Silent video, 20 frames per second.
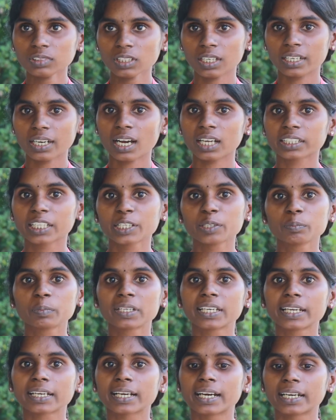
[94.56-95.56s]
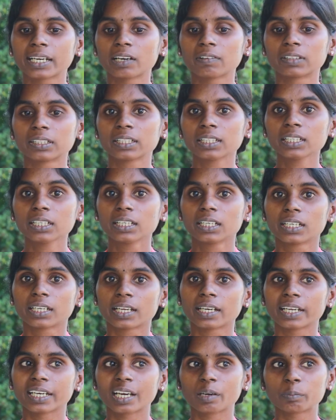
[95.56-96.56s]
ஆனால் அதையும் மீறி எங்கள் அண்ணா வந்து
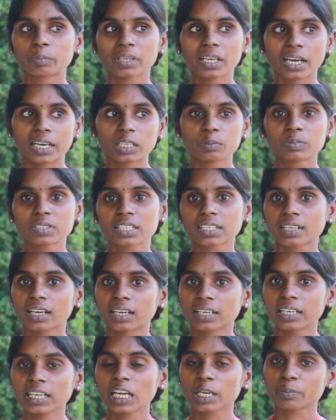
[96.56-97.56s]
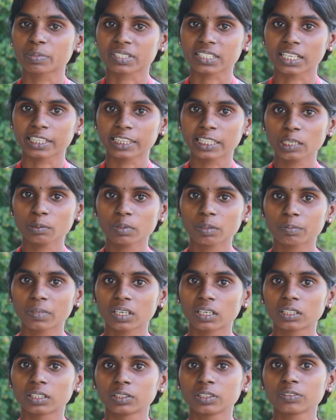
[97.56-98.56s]
என்னை நம்பி அனுப்பிச்சிருக்காங்க நான் இப்போ
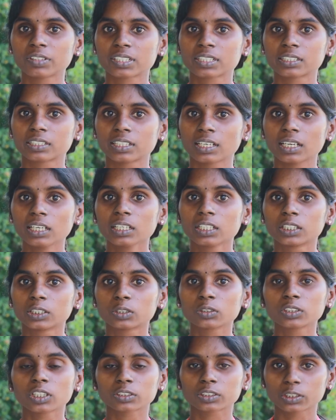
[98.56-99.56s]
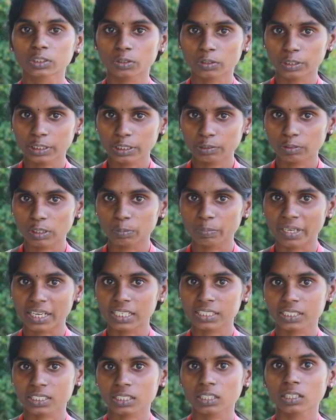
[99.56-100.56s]
சத்தியபமா யூனிவர்சிட்டியில் டூ தௌசண்ட் டுவெண்ட்டி ஒன்
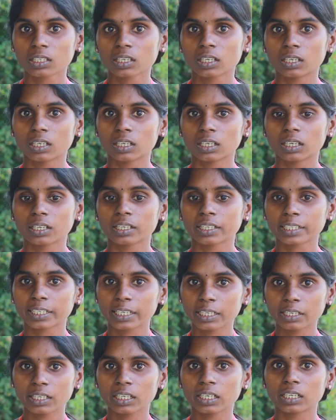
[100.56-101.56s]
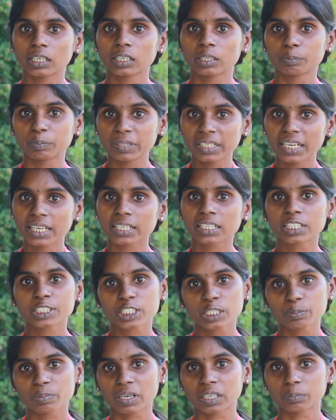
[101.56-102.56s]
பேட்ச் இங்கே பிஏ
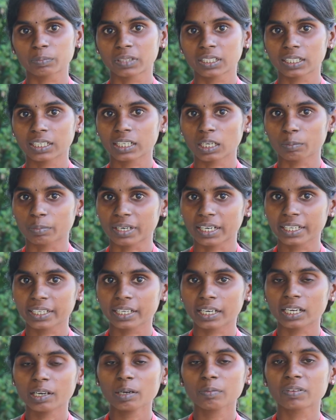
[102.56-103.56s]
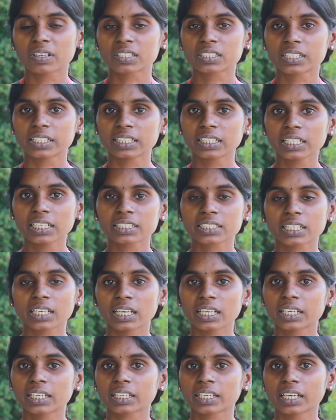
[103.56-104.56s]
இங்கிலீஷ் டிபார்ட்மெண்ட்டில் நான் படிக்கிறேன் ஃபஸ்ட்டு
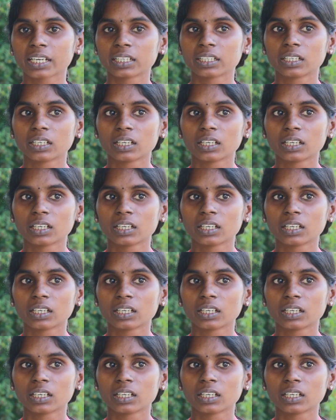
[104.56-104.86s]
இங்கிலீஷ்னாலே எனக்கு